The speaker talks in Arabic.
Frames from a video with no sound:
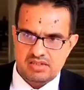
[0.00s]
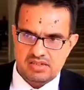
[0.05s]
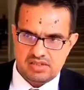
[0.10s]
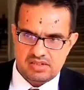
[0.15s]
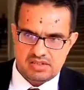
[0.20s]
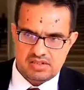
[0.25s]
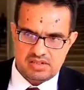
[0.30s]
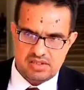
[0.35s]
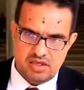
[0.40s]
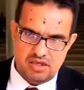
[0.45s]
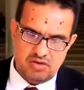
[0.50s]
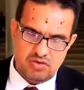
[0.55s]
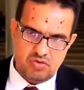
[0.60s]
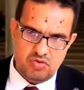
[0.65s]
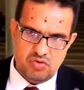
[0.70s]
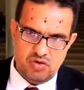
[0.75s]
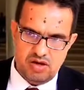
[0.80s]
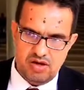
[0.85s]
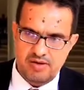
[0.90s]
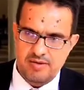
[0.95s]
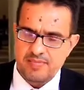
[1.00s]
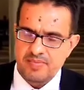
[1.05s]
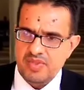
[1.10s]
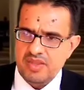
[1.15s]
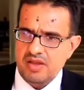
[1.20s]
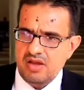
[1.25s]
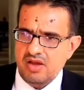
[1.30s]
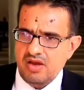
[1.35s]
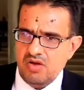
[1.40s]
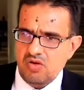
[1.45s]
التي تستحقها
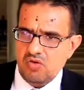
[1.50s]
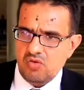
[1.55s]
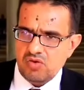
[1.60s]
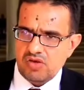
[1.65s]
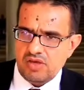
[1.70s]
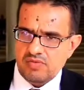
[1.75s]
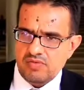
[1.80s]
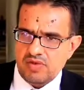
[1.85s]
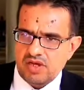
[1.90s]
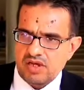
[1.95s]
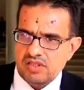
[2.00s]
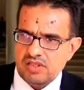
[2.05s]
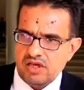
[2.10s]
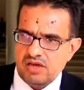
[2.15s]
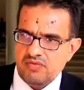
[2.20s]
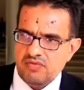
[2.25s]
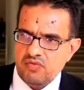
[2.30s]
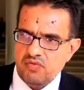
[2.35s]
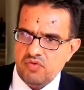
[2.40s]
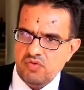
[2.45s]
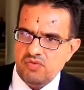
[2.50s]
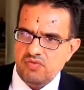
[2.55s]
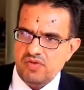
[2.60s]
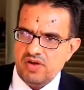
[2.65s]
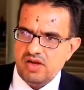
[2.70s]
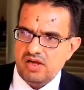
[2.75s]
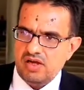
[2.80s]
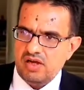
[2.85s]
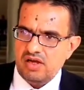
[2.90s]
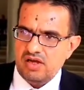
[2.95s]
وكما كتعرفوا
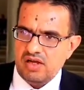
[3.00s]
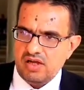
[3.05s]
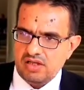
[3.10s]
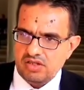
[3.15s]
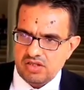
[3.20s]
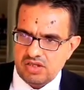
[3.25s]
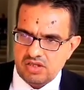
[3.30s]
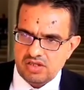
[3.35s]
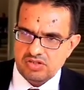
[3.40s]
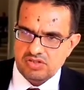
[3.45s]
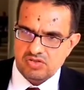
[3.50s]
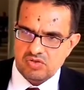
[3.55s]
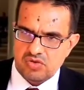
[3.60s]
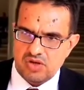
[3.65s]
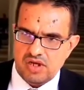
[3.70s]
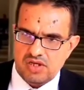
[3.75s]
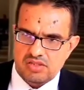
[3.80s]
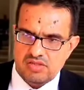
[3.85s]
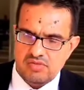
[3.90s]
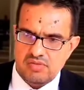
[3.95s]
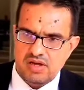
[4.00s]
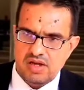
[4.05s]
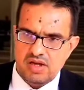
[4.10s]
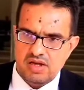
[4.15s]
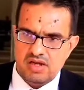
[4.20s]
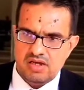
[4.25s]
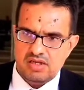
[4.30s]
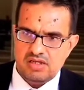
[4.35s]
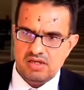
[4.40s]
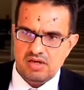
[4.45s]
فشتوكا
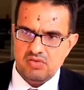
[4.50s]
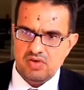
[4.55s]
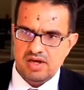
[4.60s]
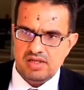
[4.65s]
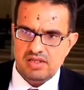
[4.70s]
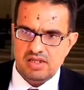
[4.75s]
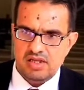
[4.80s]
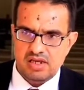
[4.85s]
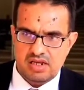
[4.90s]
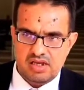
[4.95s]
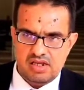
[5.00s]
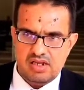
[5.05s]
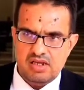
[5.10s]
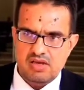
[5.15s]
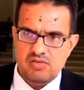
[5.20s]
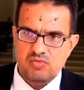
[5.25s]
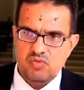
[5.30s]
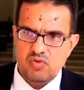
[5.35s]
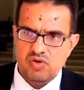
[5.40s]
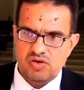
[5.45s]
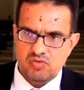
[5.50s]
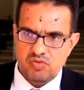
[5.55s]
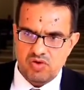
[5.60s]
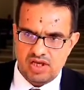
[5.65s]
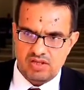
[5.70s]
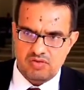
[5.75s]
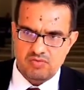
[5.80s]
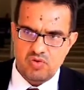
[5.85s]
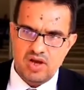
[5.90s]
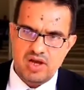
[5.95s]
بها هي واحد الاقليم وهي
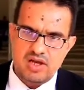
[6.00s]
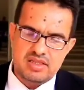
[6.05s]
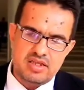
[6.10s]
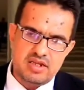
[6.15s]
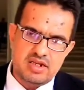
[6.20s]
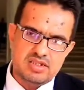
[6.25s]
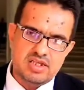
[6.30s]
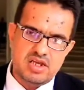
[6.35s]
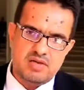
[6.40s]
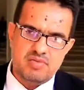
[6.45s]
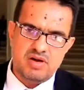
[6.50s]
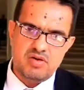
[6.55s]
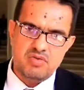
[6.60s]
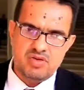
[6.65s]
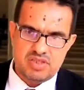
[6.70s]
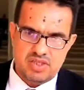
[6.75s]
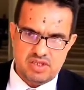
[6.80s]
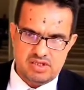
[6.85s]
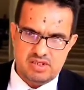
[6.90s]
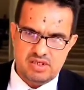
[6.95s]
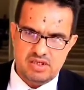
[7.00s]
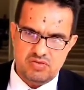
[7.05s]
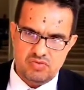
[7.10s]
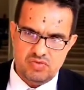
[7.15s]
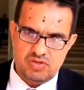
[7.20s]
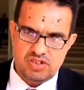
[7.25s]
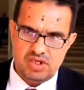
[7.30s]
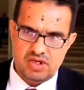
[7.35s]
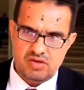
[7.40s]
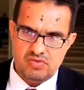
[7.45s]
واحد المعادله صعبه وطنيا
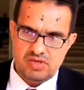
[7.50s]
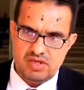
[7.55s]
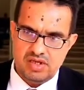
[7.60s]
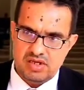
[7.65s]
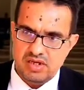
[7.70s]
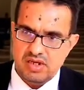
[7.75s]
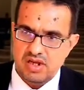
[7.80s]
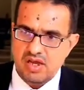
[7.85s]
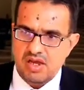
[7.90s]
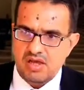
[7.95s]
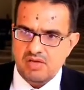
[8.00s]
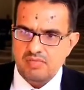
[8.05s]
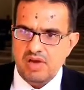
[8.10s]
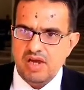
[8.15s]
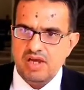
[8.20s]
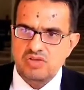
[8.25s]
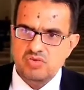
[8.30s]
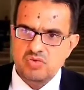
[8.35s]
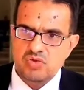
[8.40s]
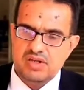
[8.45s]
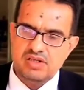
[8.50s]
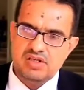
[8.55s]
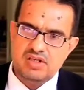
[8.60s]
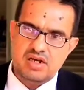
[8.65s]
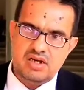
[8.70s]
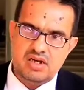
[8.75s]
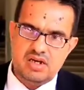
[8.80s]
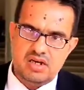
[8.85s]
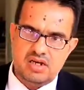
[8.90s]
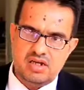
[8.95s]
وجهويا بحيث
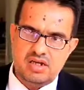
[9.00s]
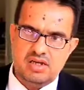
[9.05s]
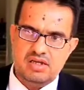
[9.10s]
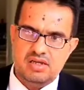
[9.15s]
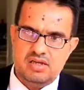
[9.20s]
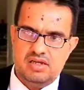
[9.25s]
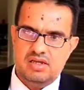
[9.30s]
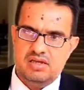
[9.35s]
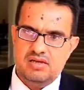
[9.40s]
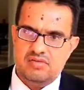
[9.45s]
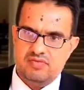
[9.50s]
انها